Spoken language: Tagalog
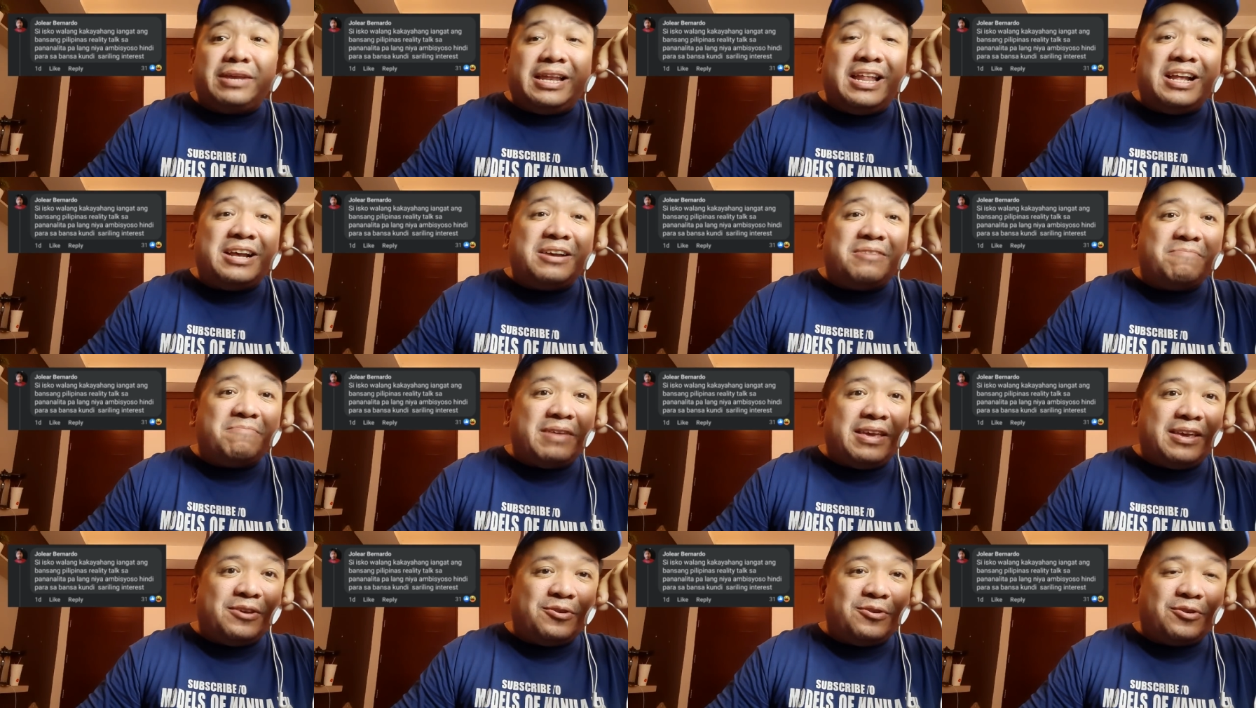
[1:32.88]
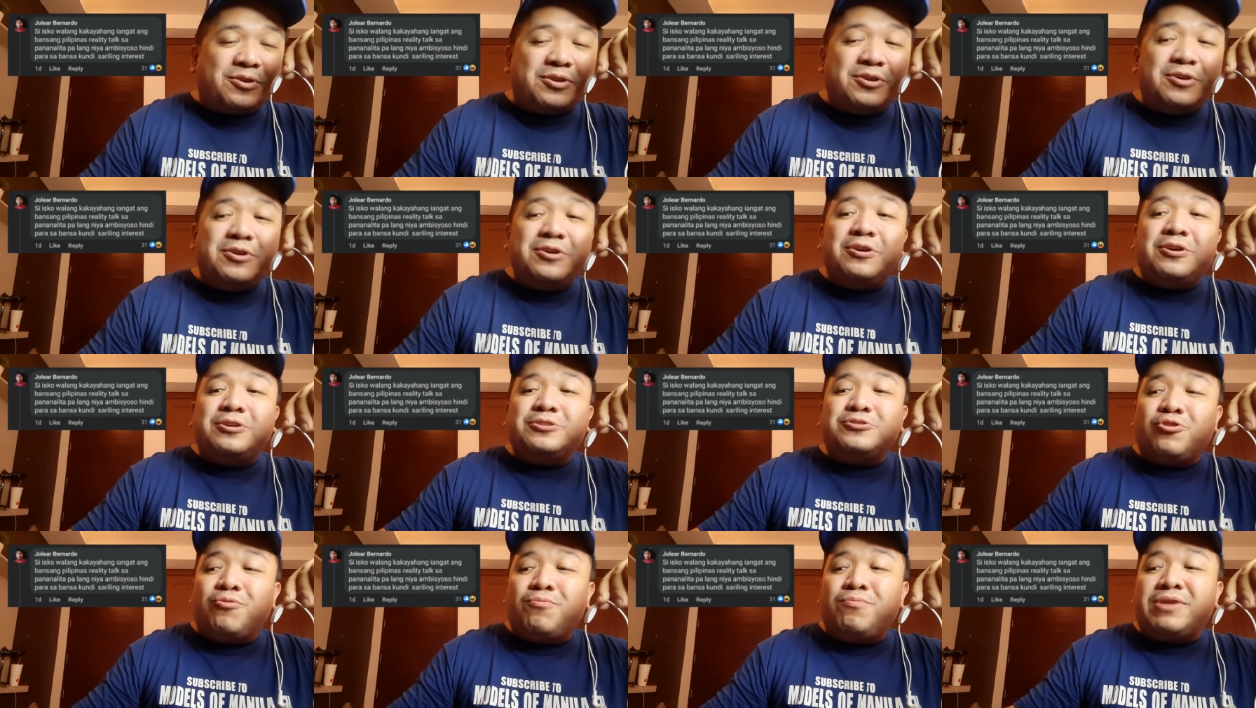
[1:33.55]
bilang mayor.
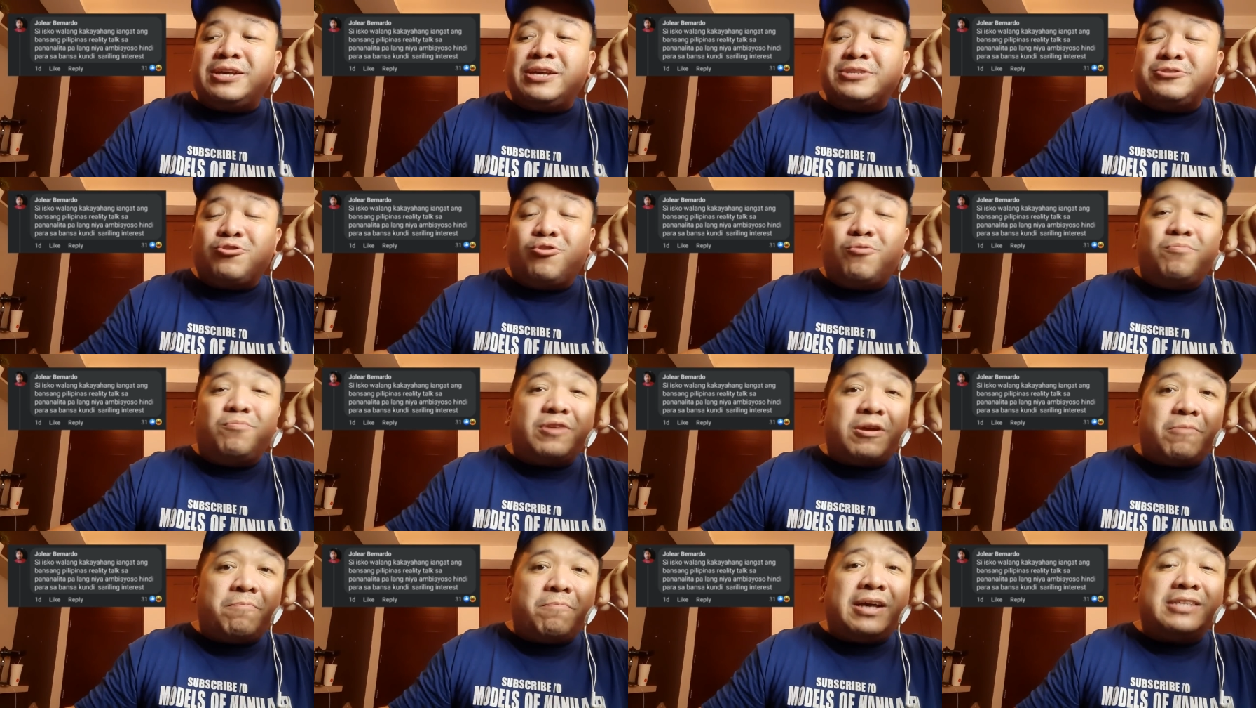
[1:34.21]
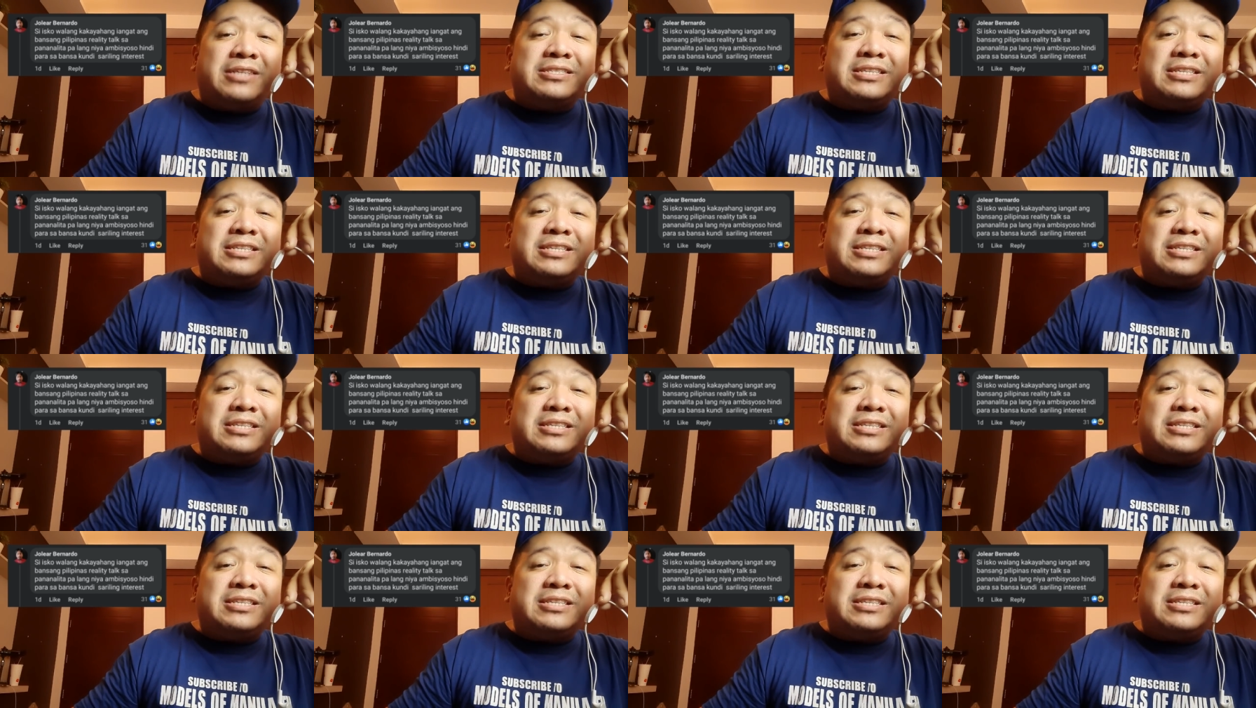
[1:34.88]
Sobra-sobra pa